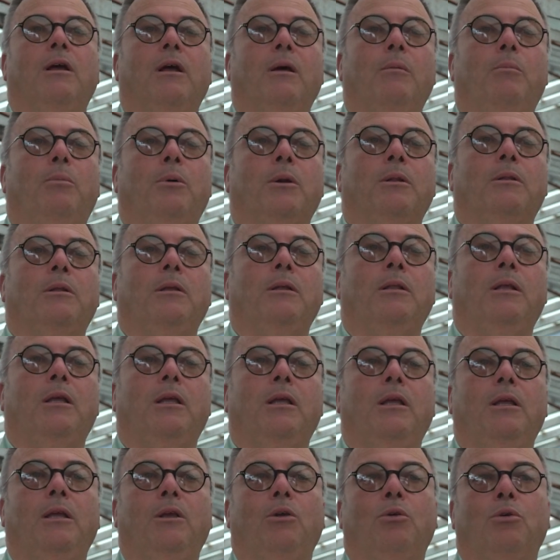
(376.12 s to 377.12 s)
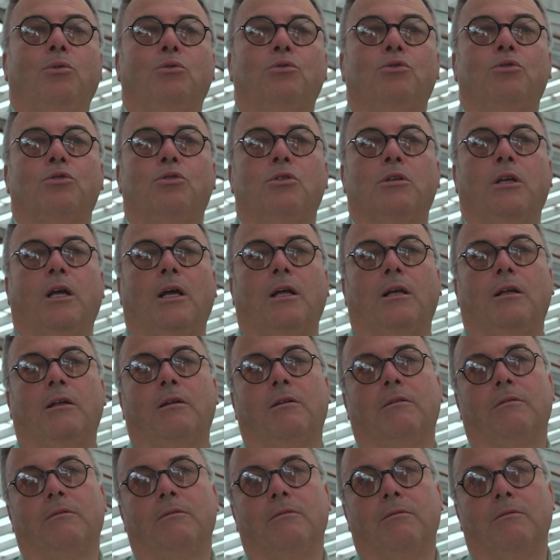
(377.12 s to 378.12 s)
a partir daí outros
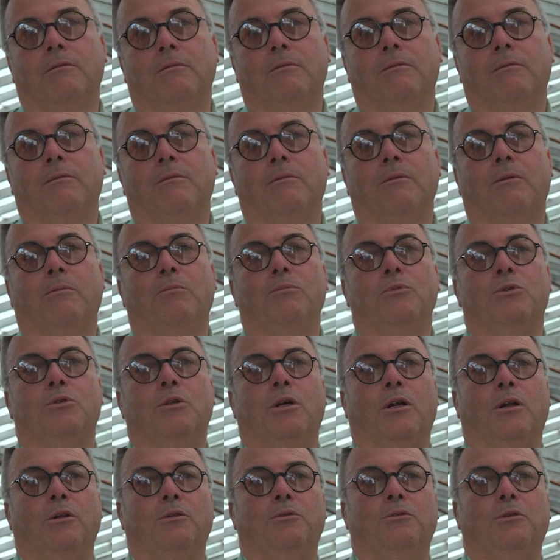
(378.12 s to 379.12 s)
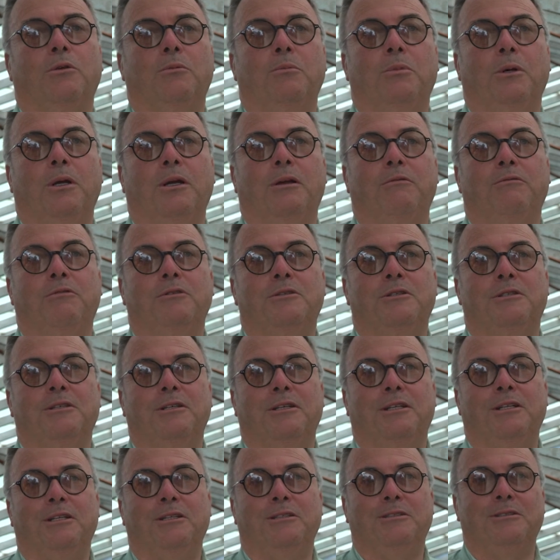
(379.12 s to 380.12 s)
já começaram também a
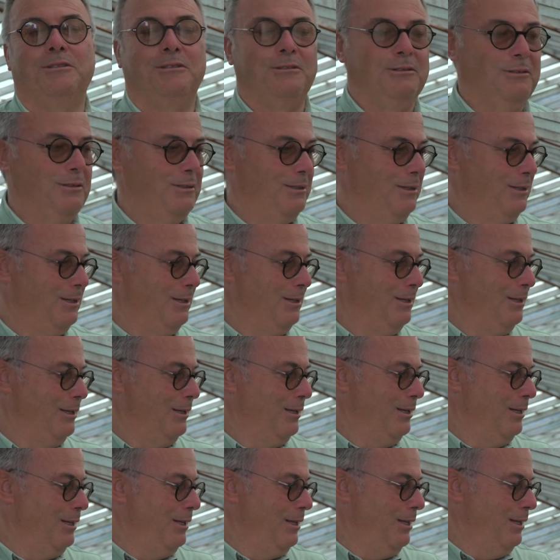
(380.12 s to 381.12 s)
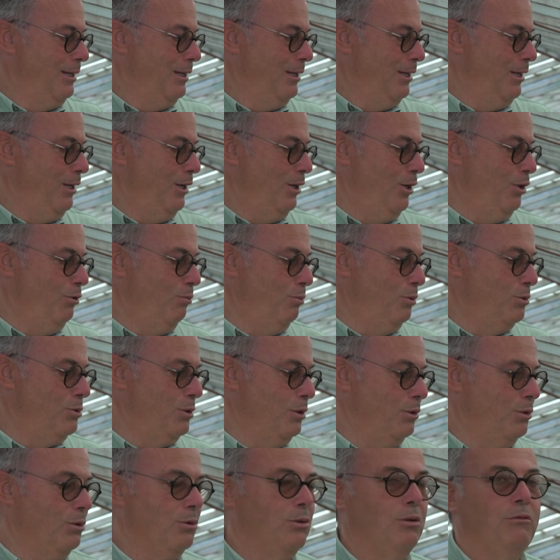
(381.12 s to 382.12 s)
fazer isso. E depois
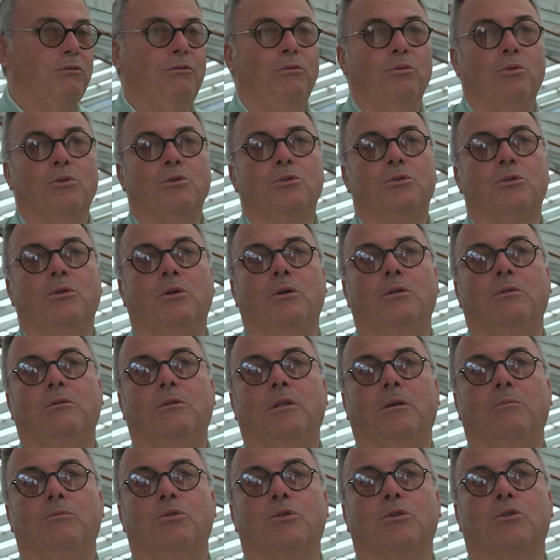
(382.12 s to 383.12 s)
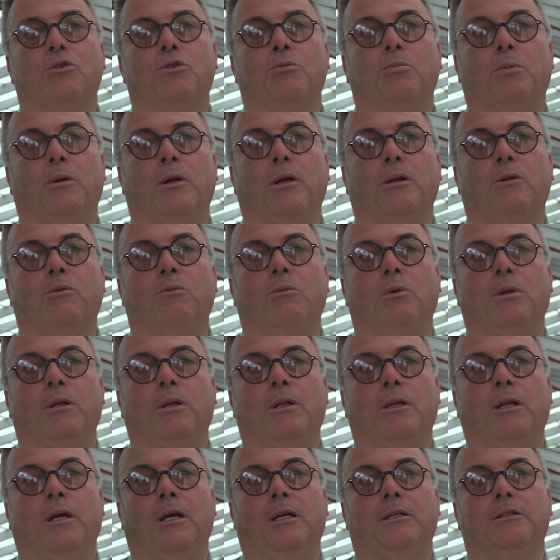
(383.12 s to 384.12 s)
então da floração temos que esperar que o
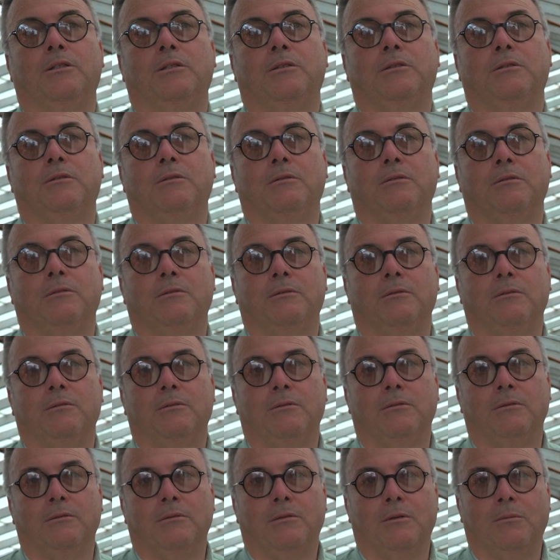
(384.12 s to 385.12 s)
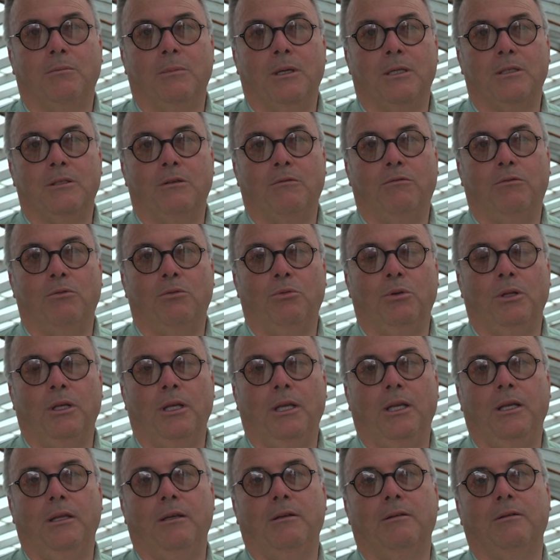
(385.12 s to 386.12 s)
ananás comece a
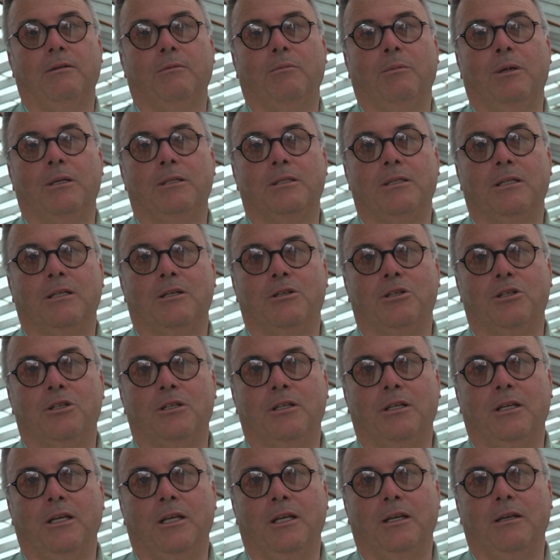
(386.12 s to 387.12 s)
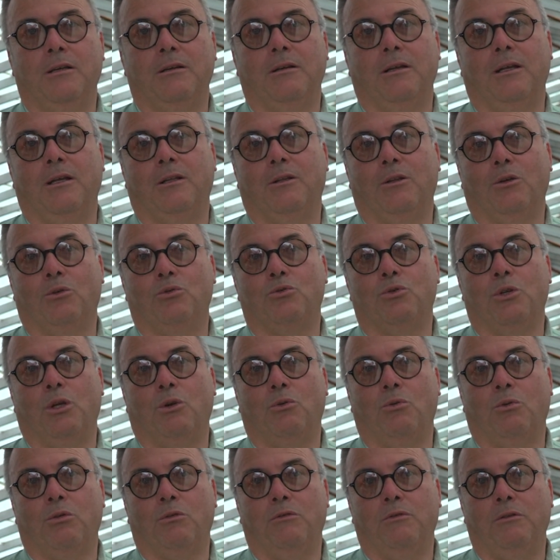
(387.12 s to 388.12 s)
florir, comece a crescer até o seu
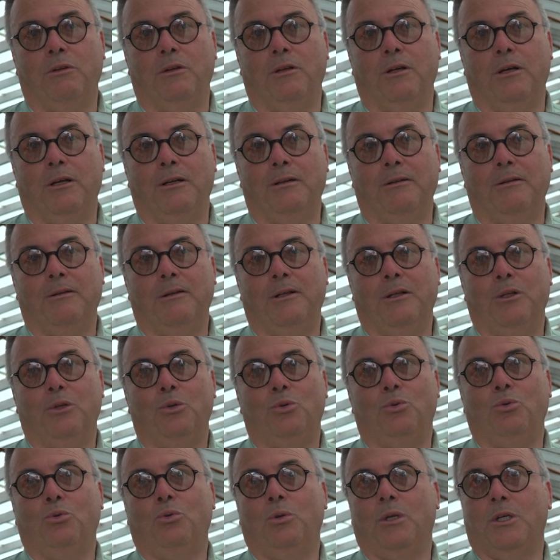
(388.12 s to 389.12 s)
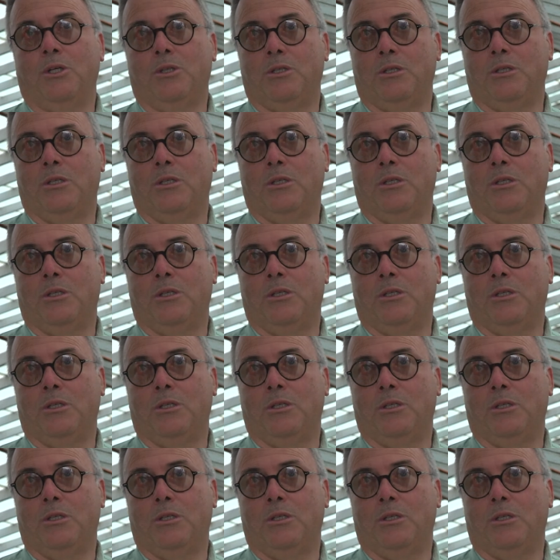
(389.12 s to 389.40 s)
corte final. Todo este